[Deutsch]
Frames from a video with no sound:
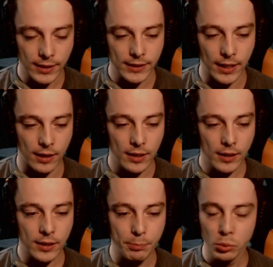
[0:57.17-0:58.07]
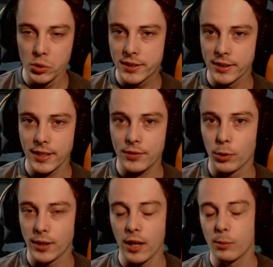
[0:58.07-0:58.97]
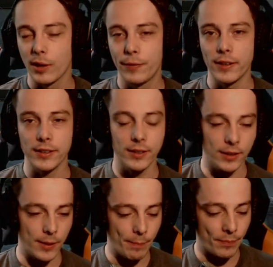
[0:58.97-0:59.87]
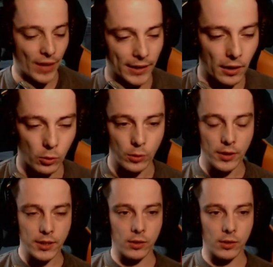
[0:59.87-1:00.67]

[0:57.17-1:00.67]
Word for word: ja, geboostet, das wird da nochmal fett ähm, angekündigt.